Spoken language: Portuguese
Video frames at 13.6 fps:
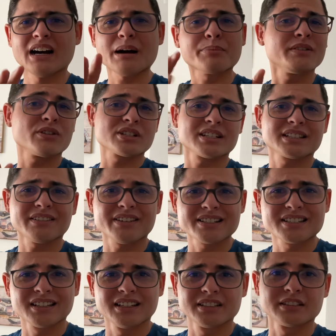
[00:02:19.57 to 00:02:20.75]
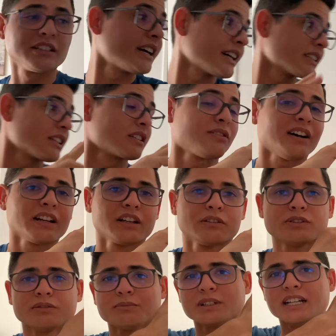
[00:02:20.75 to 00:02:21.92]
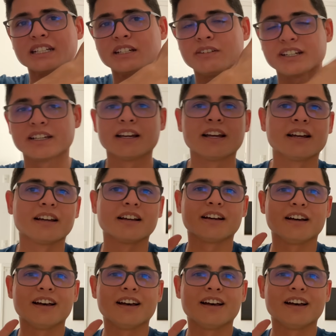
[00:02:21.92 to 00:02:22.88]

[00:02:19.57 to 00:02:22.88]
Rapaz, você tá vacilando. Ei, Danilo, valeu, viu? Obrigadão aí. Valeu.